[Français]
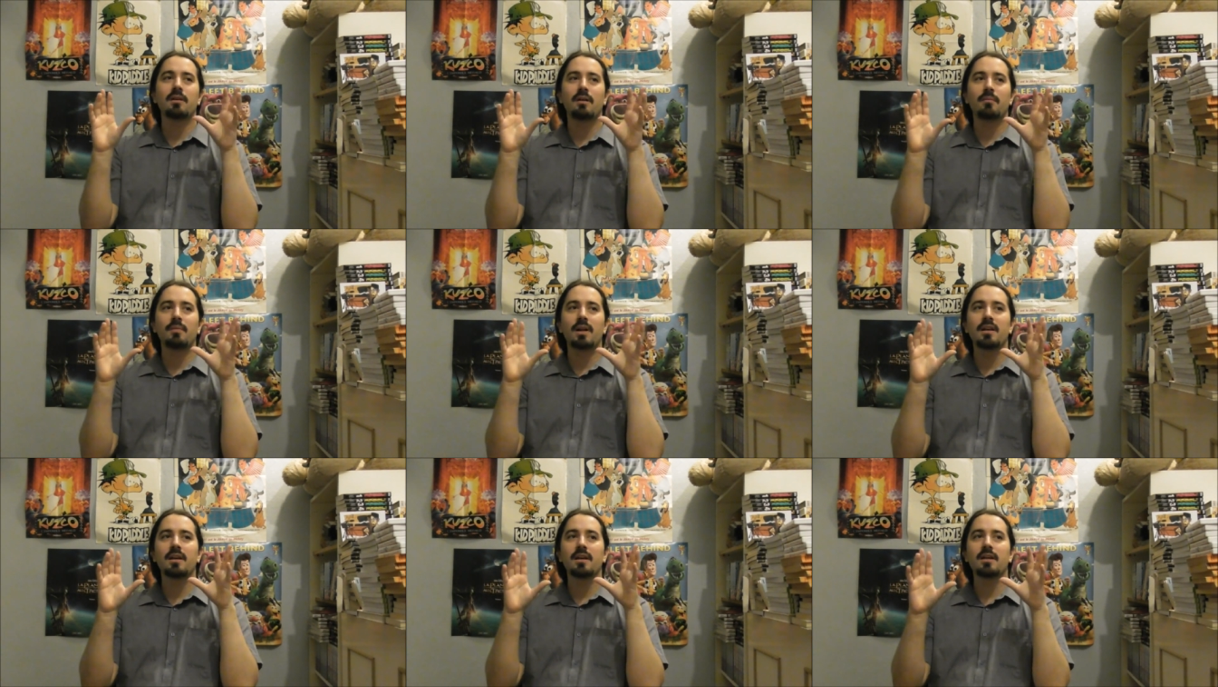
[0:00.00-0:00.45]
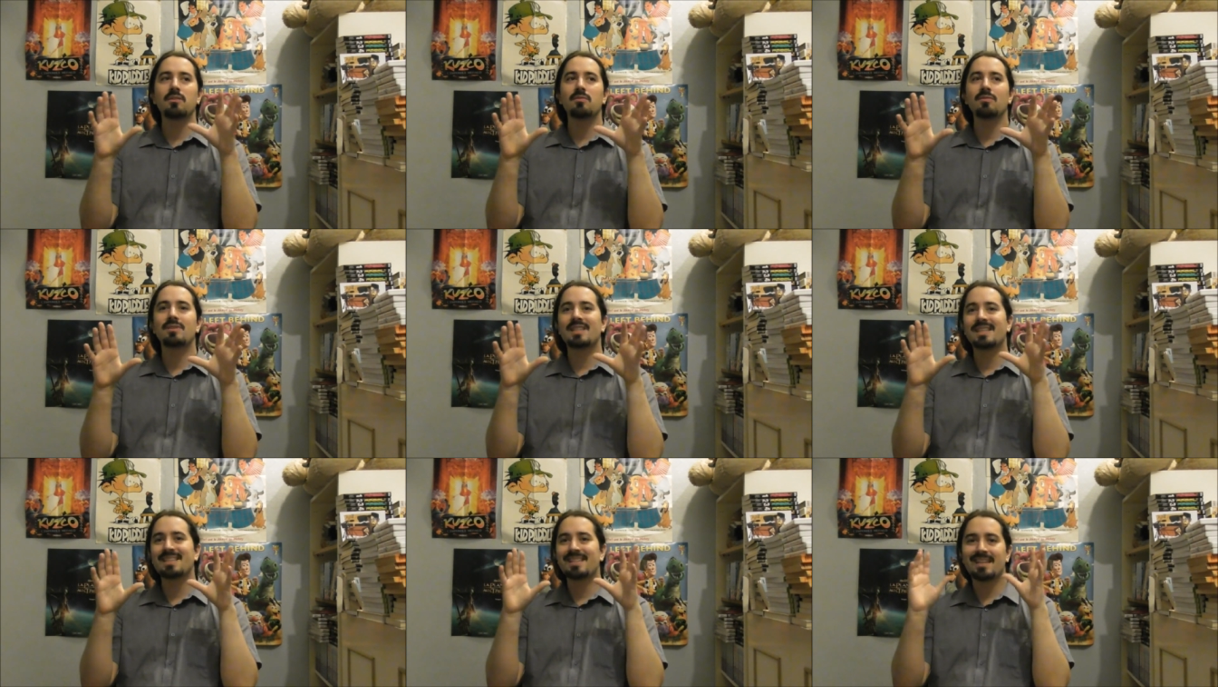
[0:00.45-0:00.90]
malgré
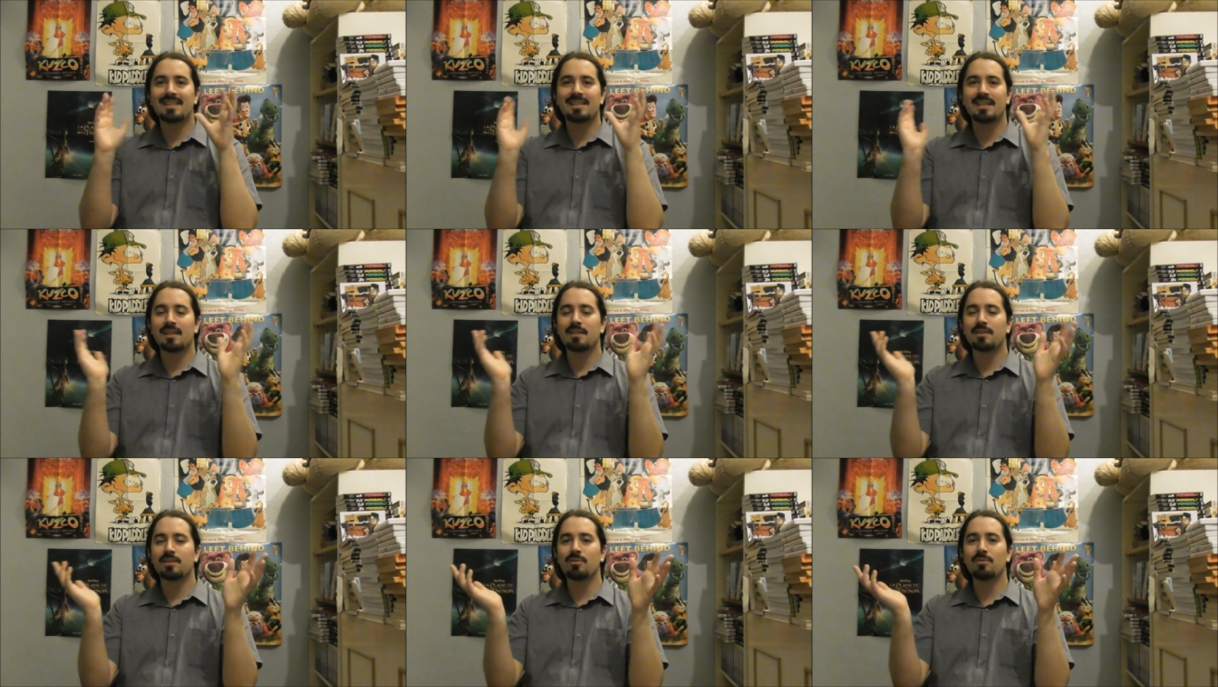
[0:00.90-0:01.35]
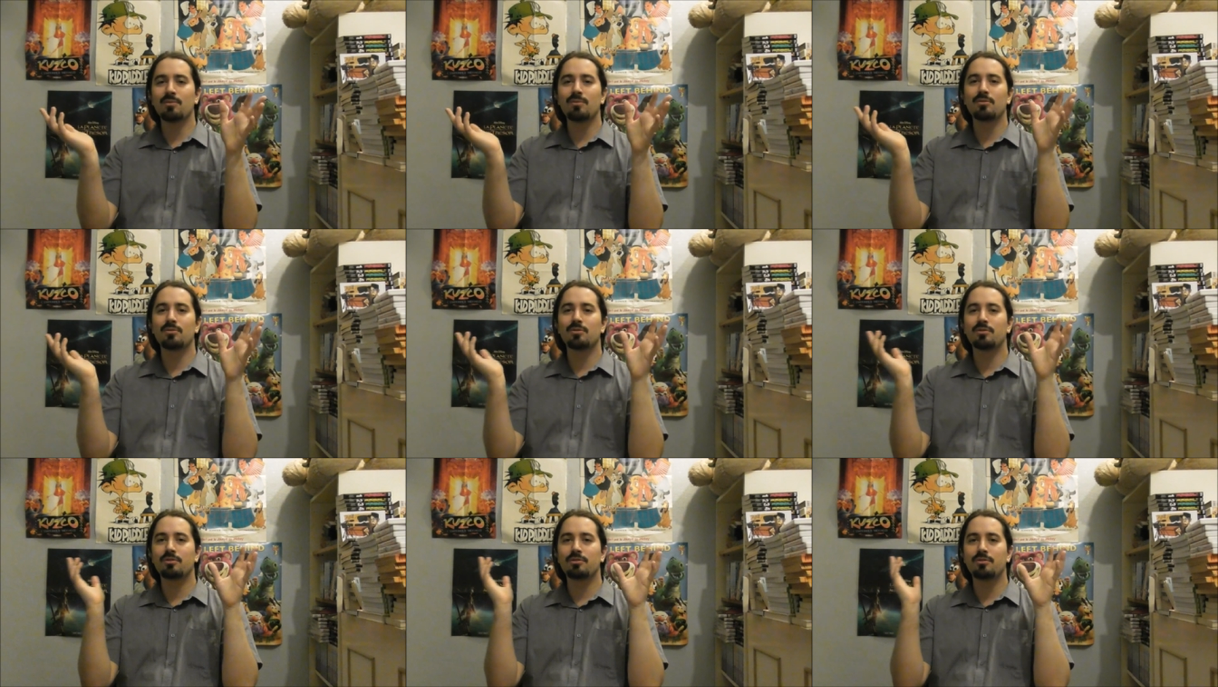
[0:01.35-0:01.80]
toutes ces
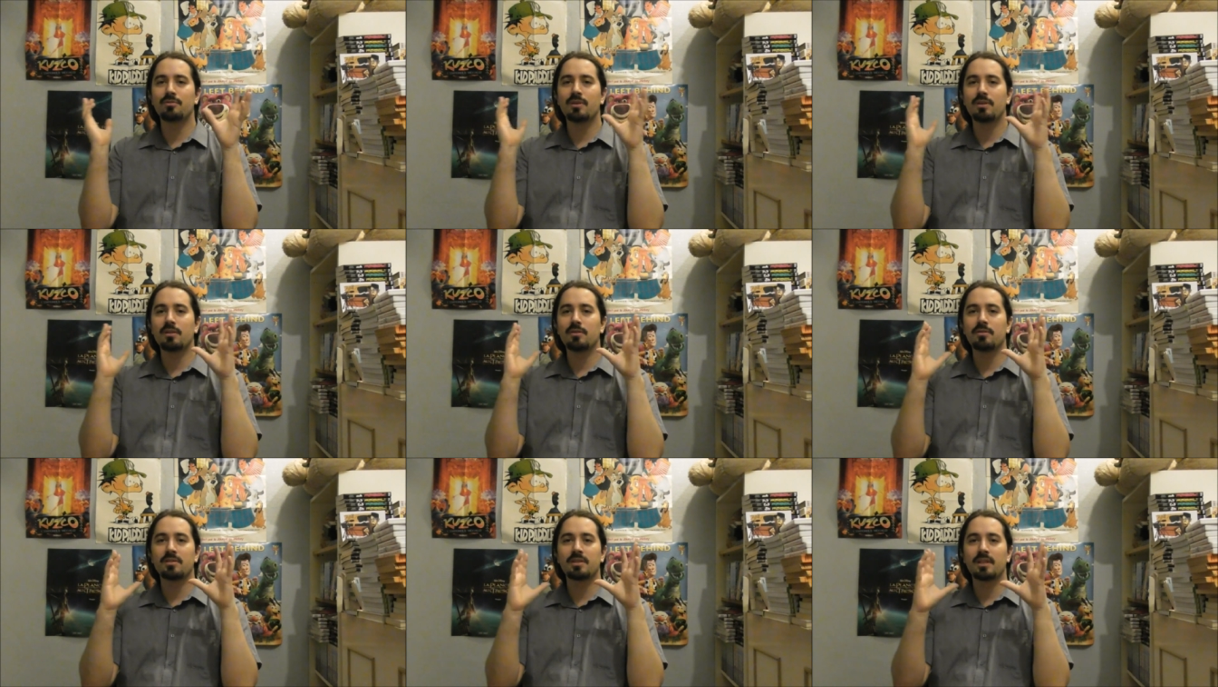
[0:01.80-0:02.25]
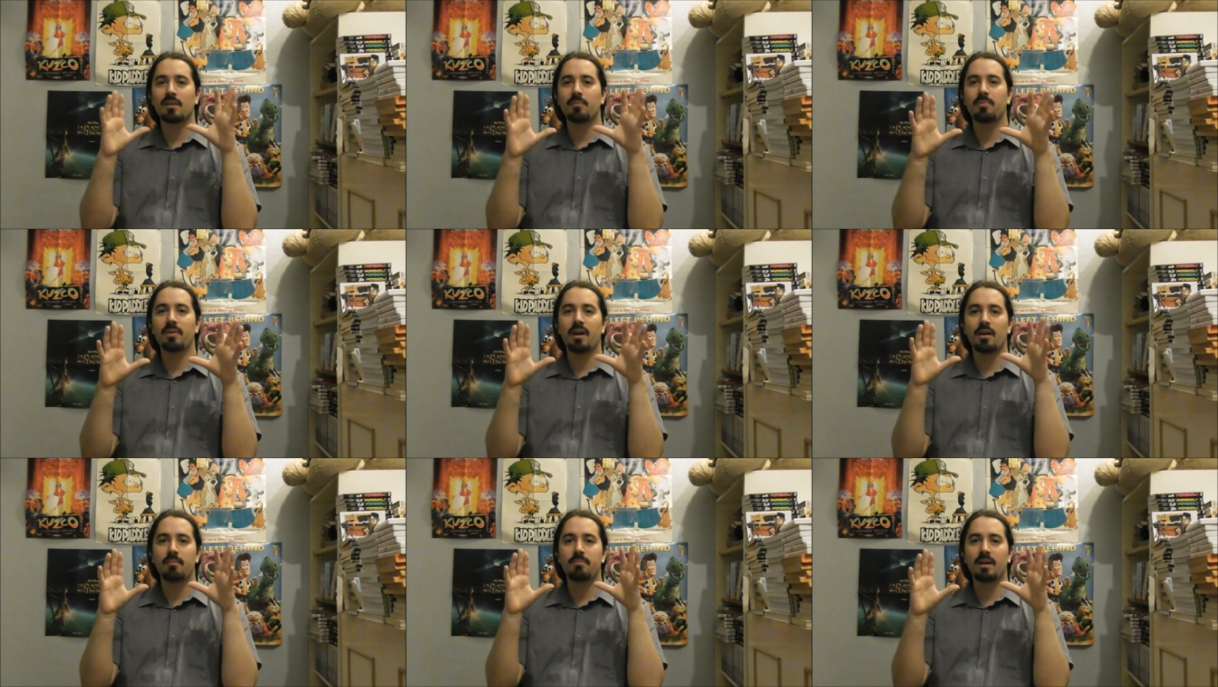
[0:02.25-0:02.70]
exactions, je suis, je serais
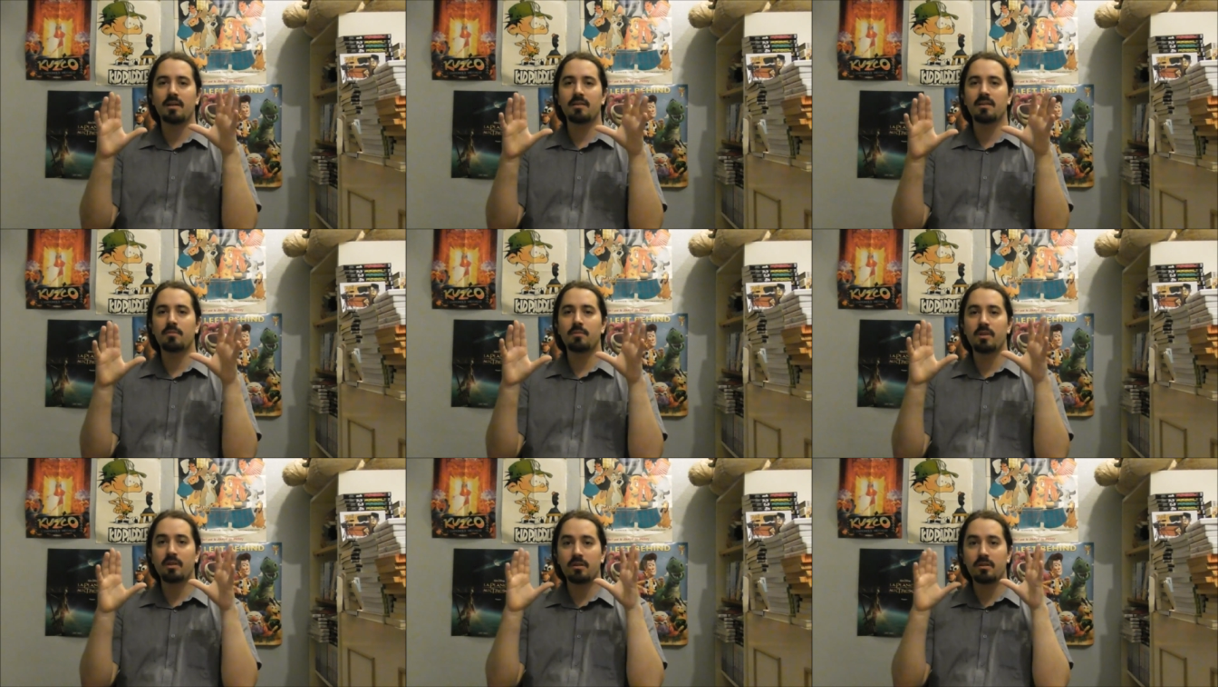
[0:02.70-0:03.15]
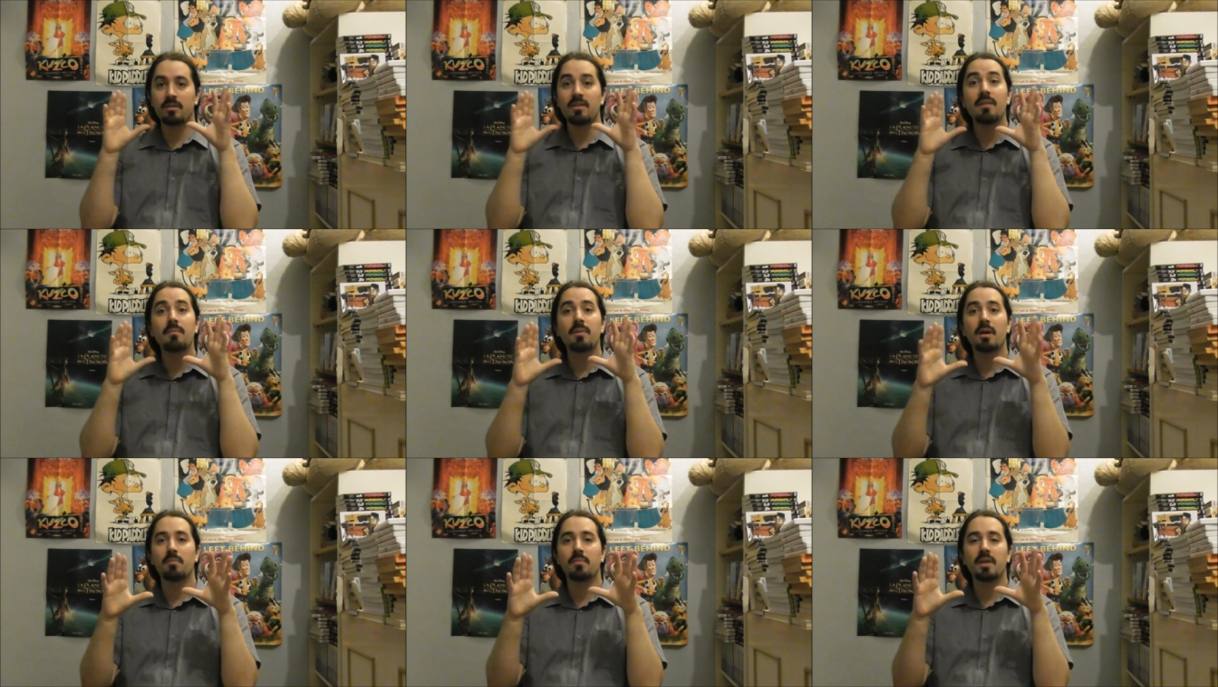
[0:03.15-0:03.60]
prêt à
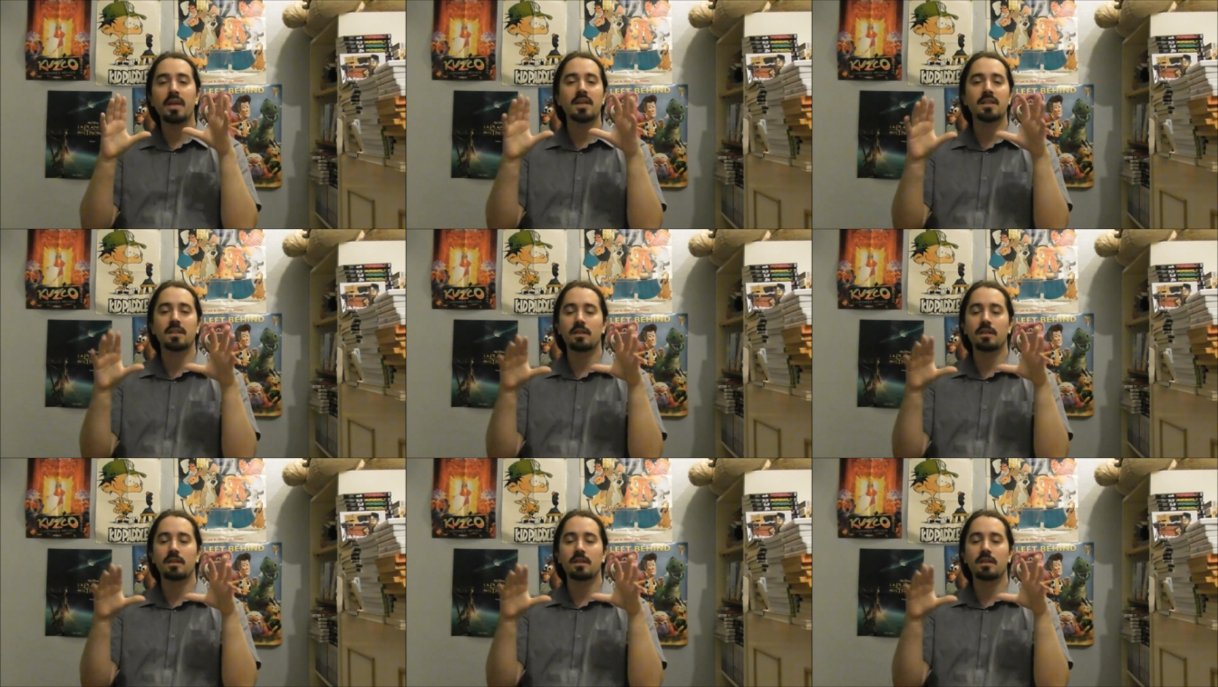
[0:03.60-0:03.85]
pardonner ma mère.